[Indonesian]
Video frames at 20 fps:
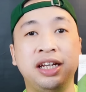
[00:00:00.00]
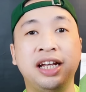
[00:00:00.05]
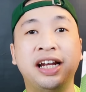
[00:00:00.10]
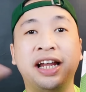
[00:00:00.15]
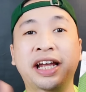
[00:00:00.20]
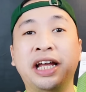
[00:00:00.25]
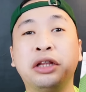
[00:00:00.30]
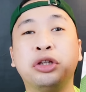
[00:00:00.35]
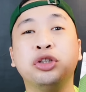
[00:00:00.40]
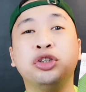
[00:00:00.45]

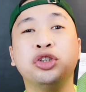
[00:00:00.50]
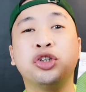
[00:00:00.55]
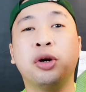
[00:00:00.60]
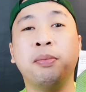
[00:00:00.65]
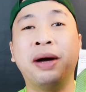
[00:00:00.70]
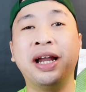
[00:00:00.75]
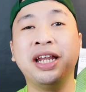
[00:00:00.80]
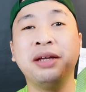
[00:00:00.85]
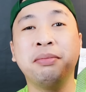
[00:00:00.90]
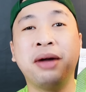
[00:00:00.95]
Nilainya 7,5
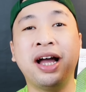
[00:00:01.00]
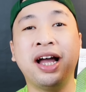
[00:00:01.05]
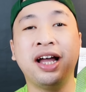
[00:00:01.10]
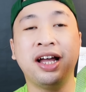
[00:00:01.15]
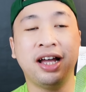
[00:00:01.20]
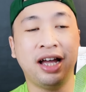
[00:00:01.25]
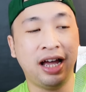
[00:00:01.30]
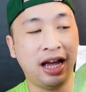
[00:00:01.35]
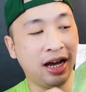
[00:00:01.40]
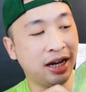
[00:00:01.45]

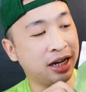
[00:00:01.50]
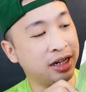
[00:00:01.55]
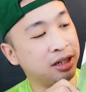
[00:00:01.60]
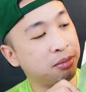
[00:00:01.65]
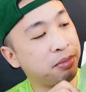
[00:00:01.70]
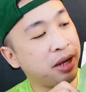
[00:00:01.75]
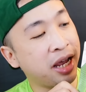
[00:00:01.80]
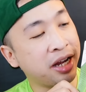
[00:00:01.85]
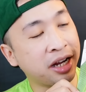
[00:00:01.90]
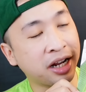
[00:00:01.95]
akan
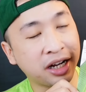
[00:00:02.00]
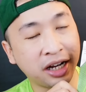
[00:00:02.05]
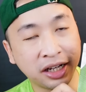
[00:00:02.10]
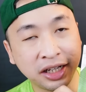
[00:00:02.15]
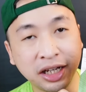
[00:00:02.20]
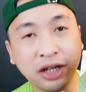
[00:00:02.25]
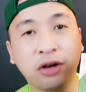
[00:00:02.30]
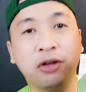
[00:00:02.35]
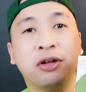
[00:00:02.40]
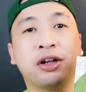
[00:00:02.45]
lebih enak
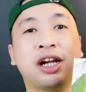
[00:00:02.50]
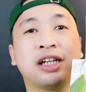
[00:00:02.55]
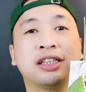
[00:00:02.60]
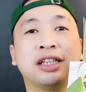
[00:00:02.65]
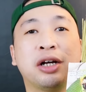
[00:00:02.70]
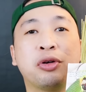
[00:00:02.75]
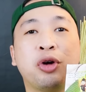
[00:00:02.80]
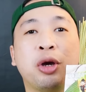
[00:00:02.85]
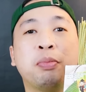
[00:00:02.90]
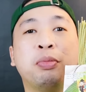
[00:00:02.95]
lagi kalau
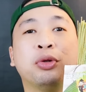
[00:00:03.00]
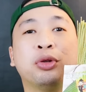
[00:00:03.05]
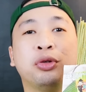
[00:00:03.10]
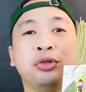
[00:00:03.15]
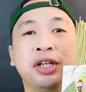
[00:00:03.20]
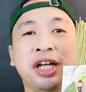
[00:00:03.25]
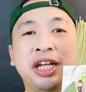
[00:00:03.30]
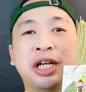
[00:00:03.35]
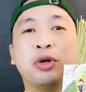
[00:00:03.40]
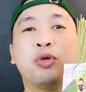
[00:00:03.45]
rasa kue
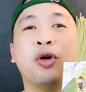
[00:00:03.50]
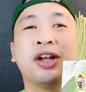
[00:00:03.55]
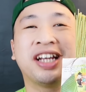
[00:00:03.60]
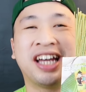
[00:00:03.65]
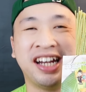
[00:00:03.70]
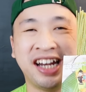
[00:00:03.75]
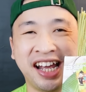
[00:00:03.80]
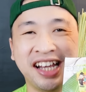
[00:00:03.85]
putunya dikuatkan